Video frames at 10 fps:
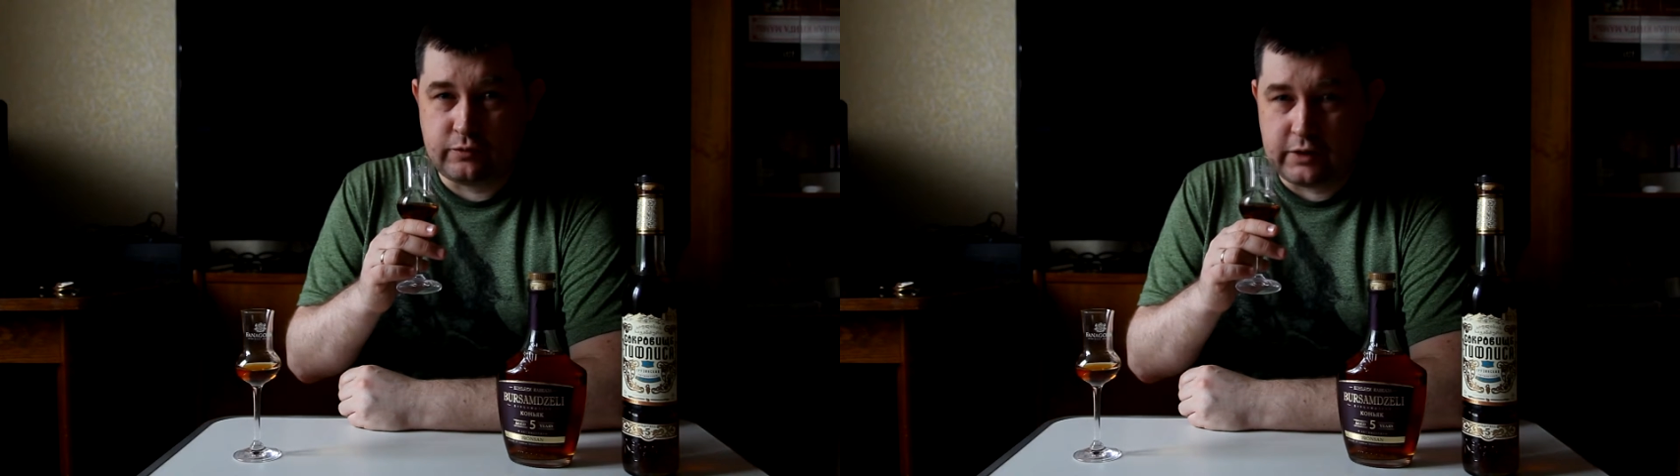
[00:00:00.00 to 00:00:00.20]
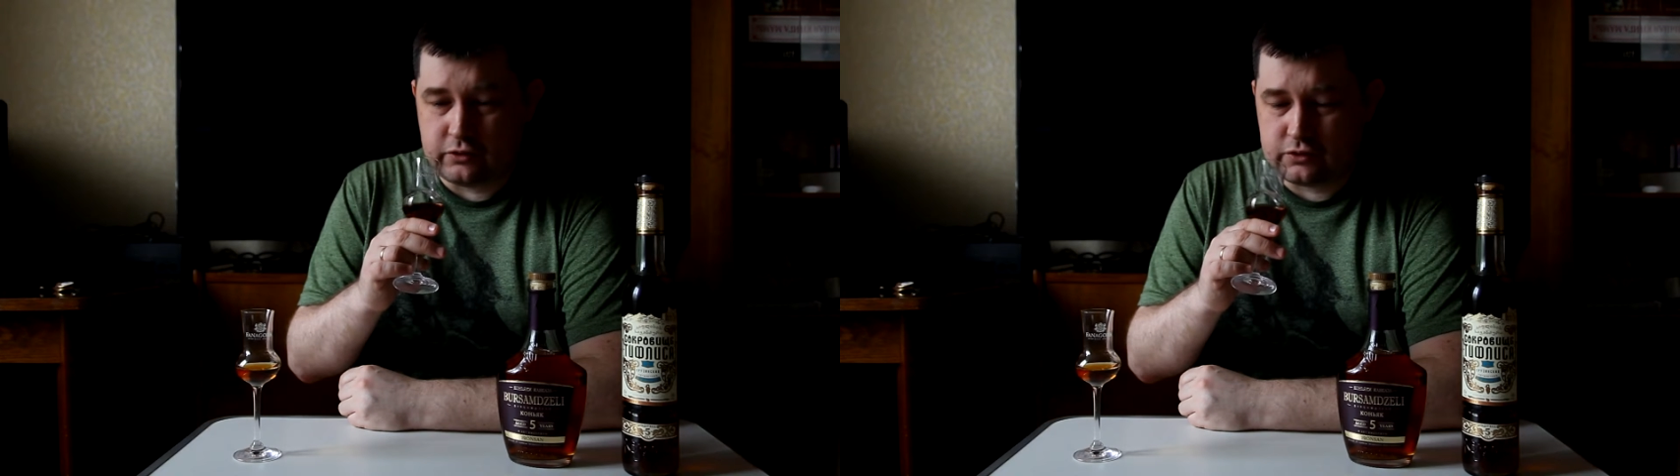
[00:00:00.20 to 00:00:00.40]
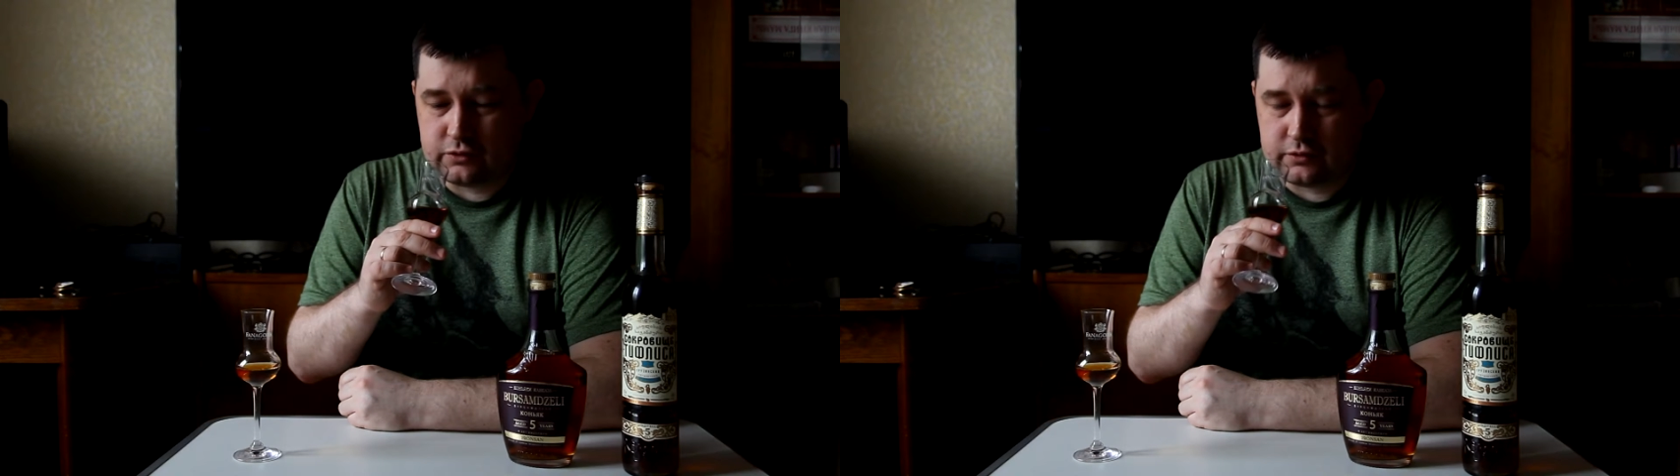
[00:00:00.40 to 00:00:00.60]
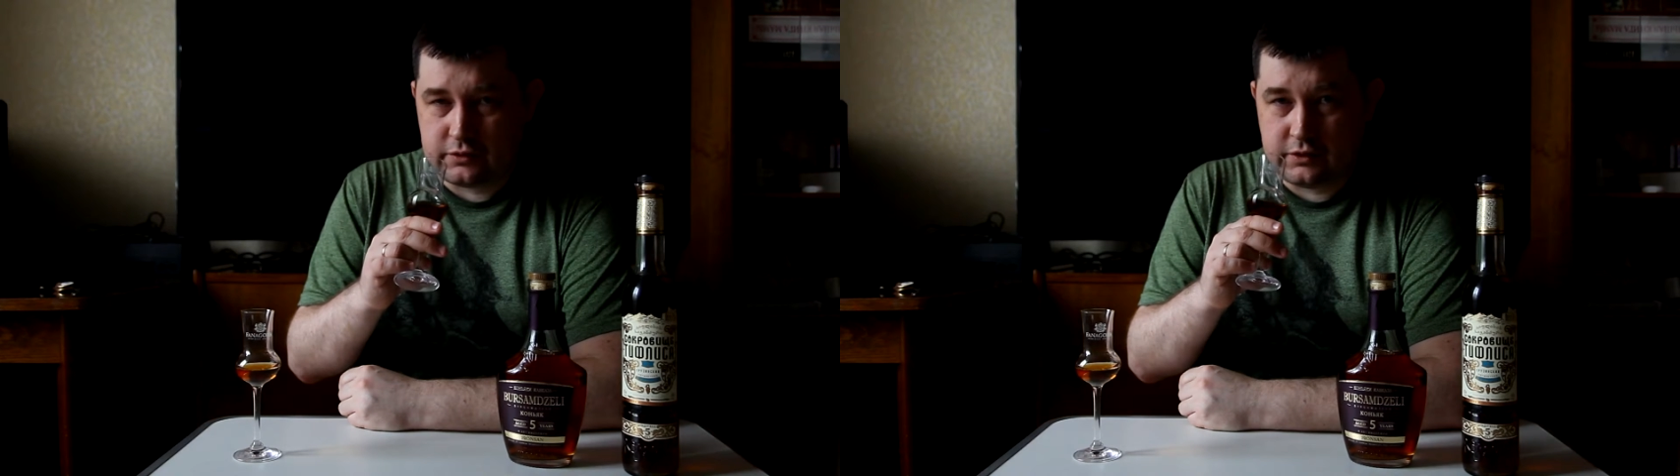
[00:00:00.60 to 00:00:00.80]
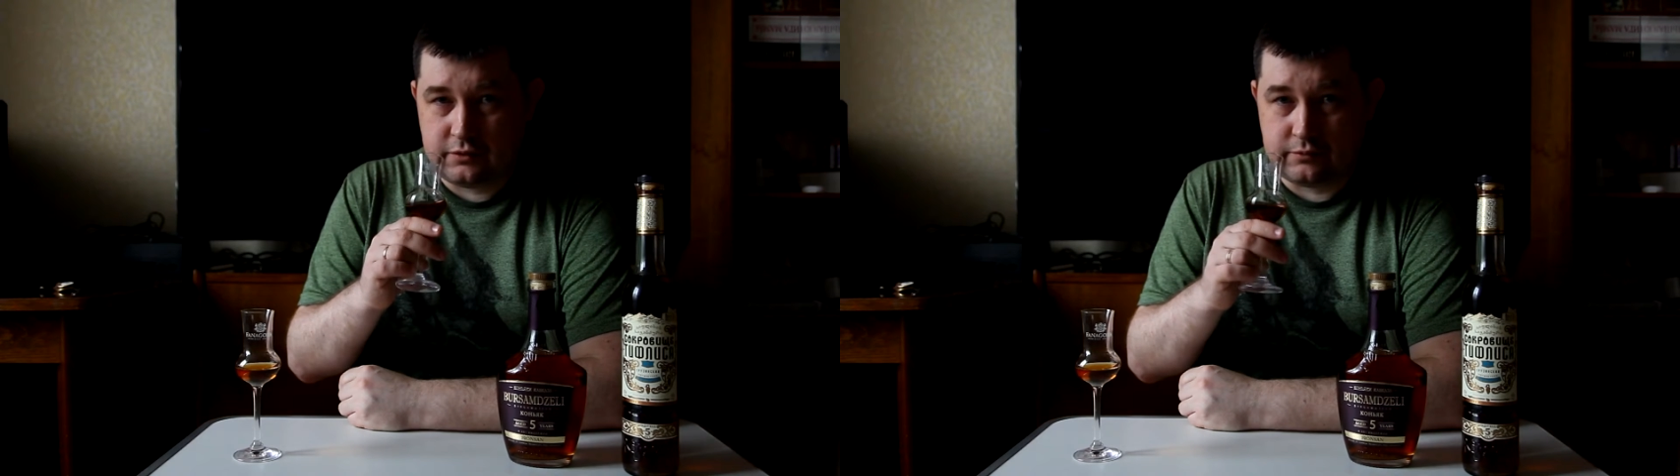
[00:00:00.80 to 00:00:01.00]
паузу.
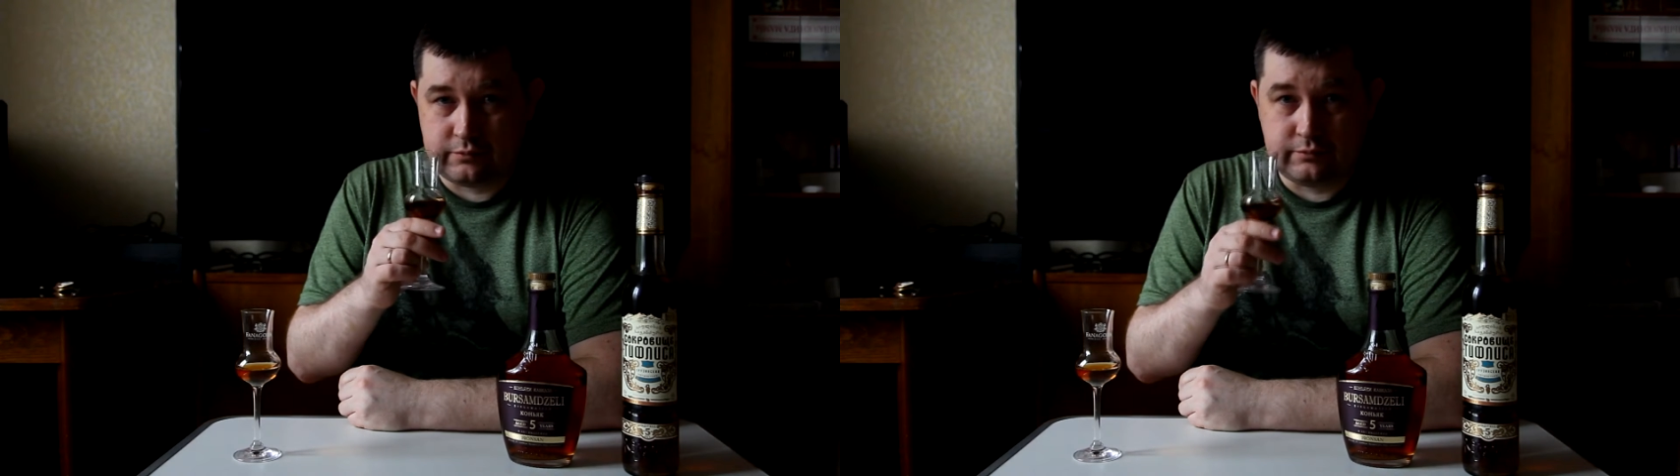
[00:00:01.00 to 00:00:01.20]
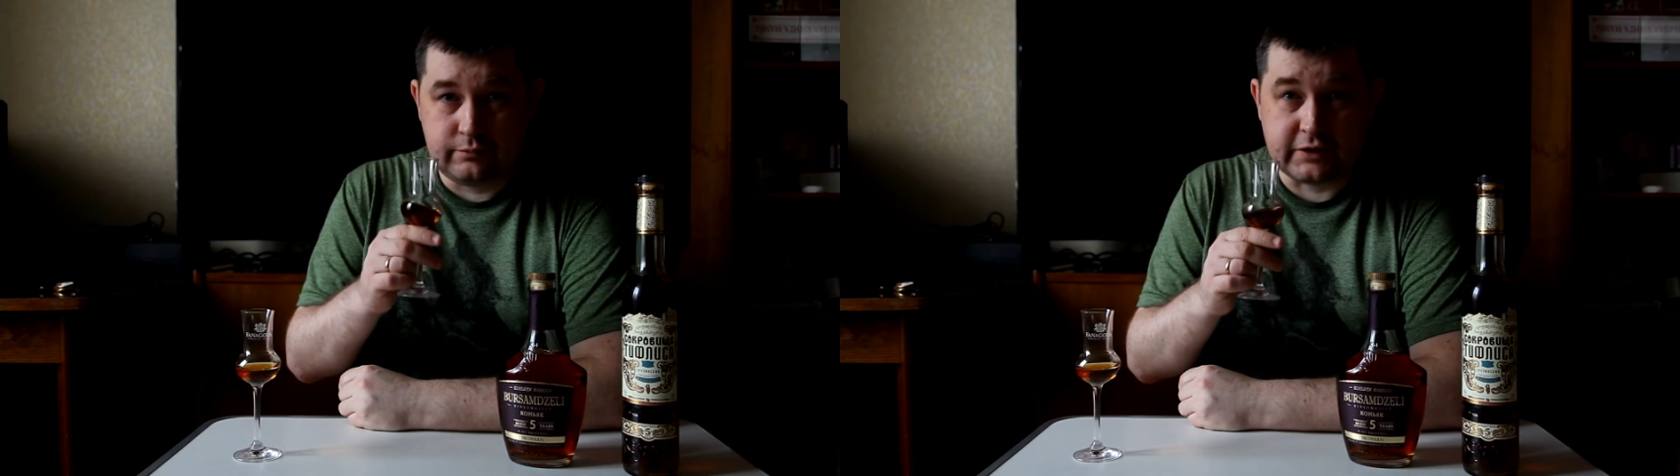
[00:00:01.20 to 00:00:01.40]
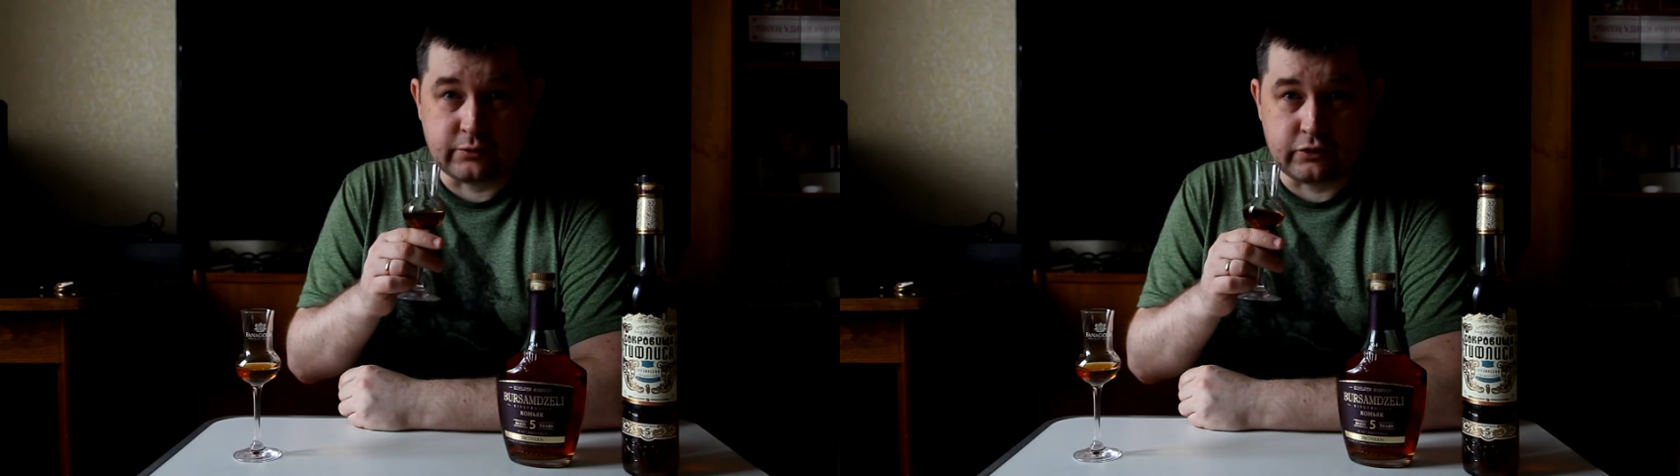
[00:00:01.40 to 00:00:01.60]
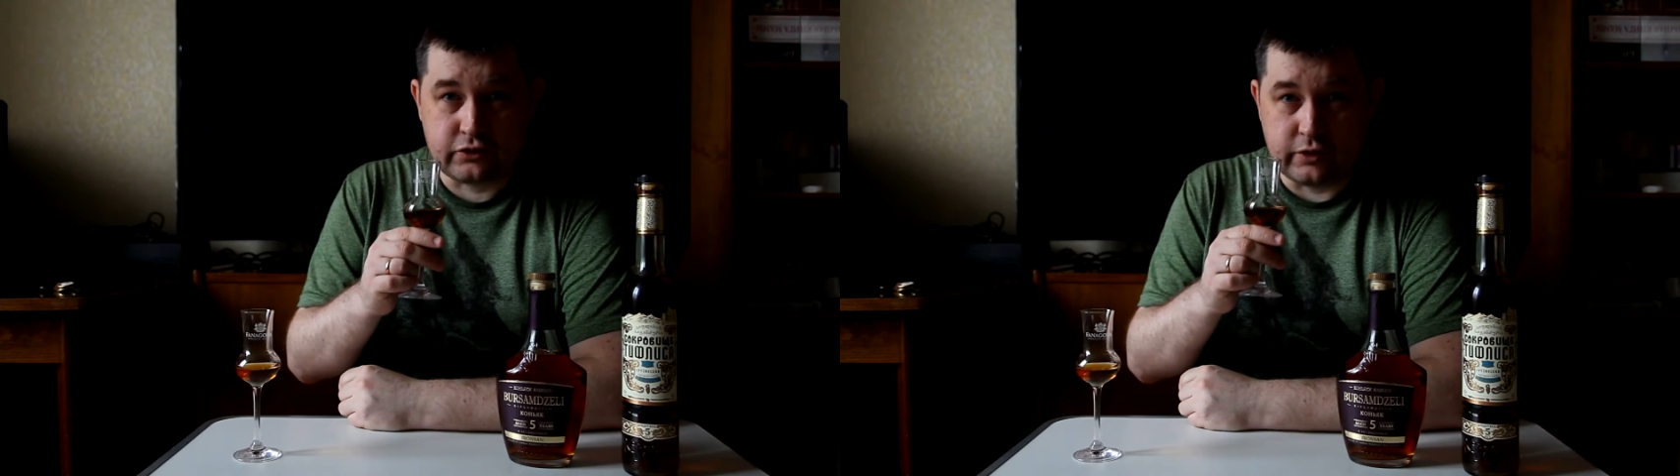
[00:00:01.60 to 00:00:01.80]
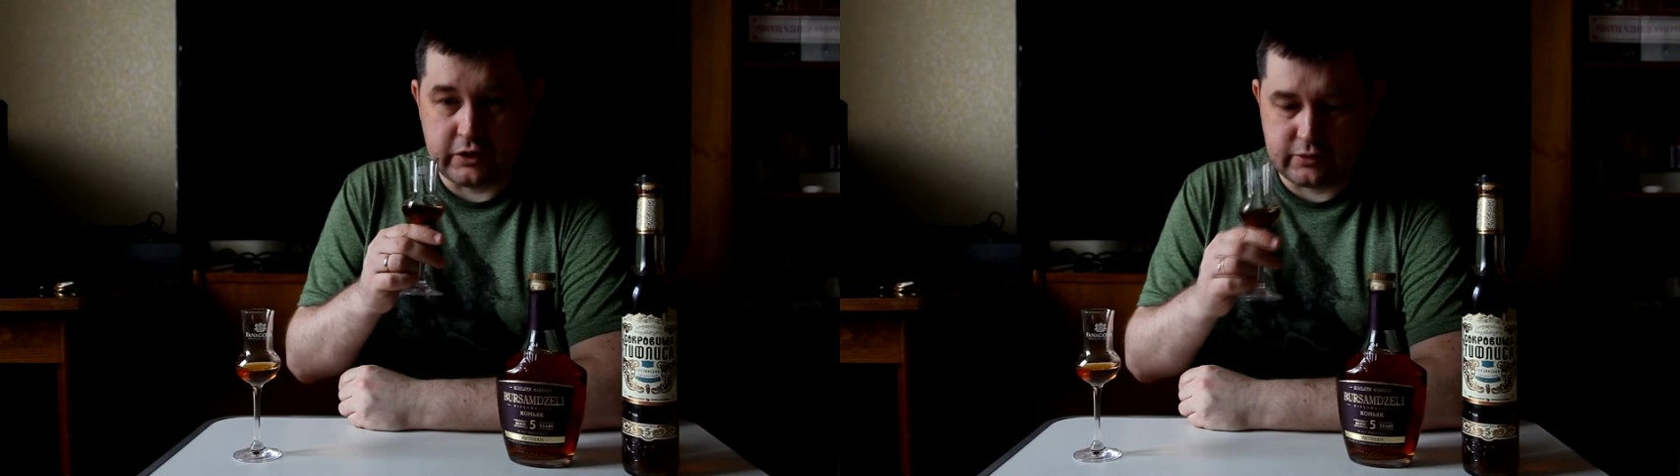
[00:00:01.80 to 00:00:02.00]
Посмотрим,
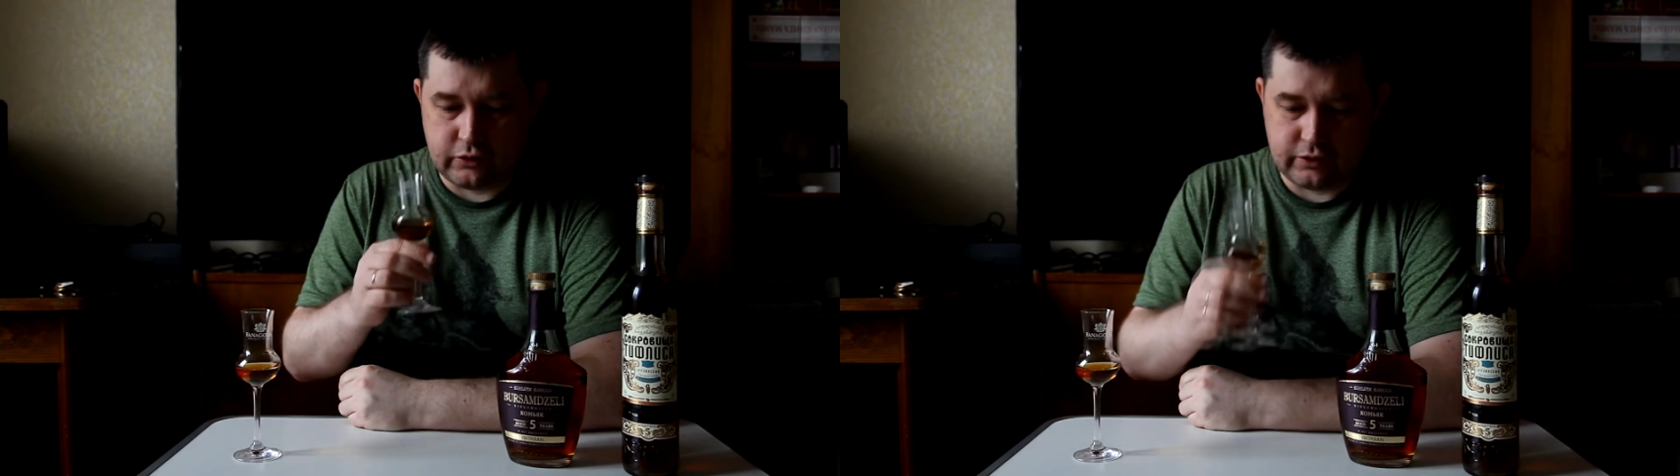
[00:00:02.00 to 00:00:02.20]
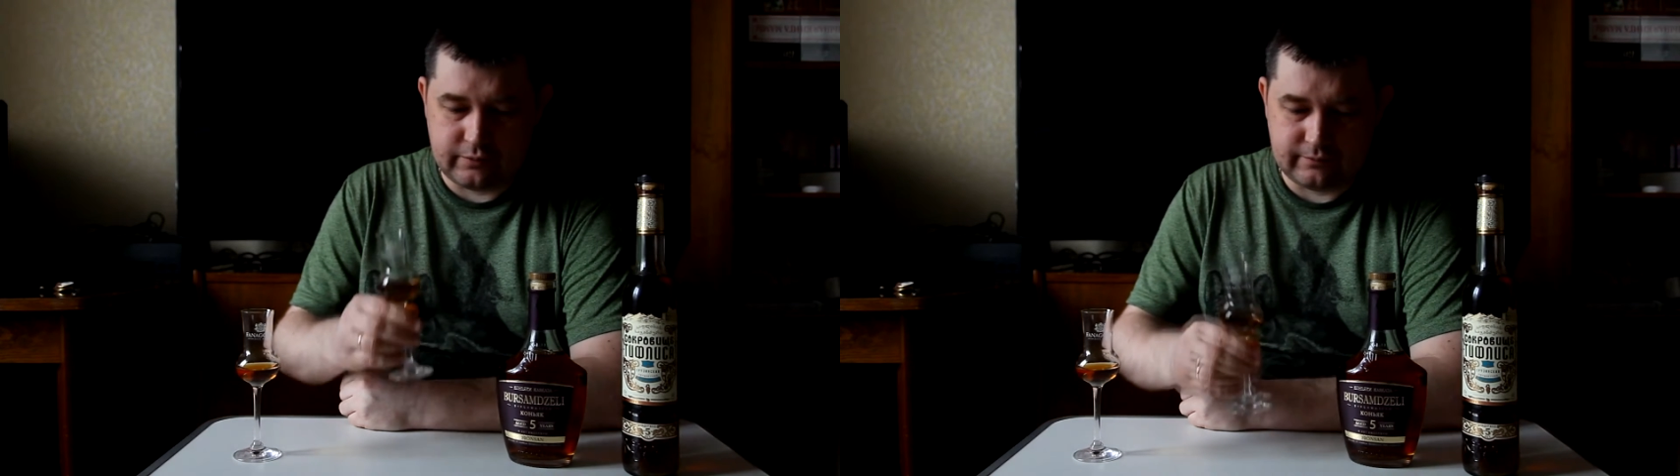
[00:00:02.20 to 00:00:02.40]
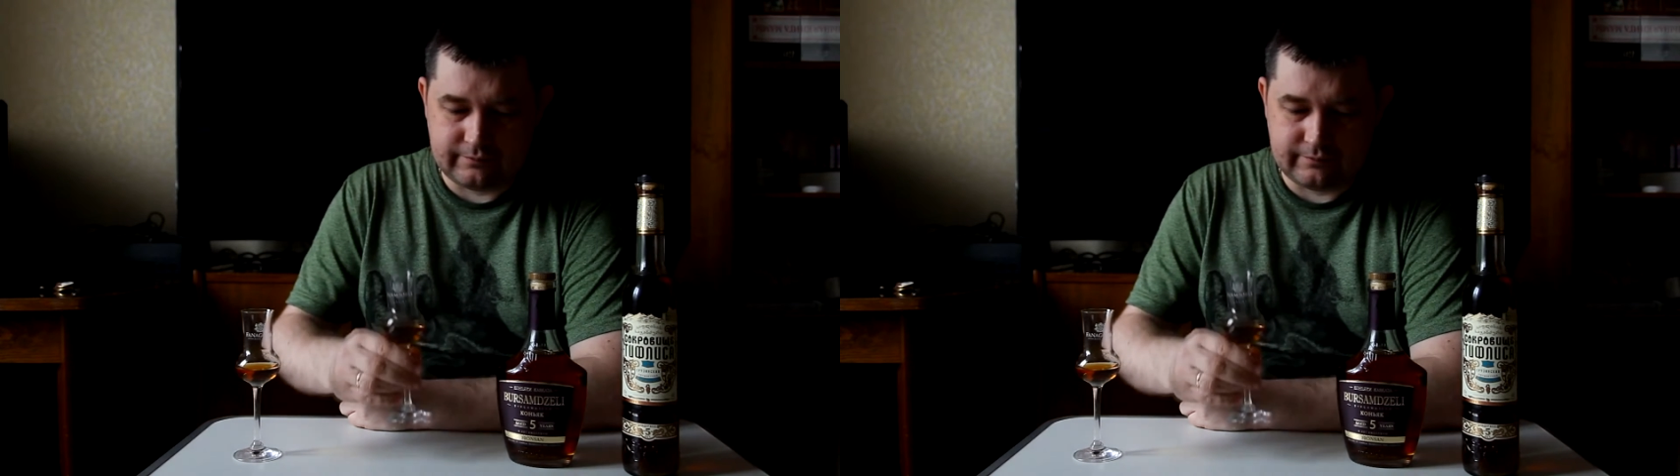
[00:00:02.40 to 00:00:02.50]
что дальше будет.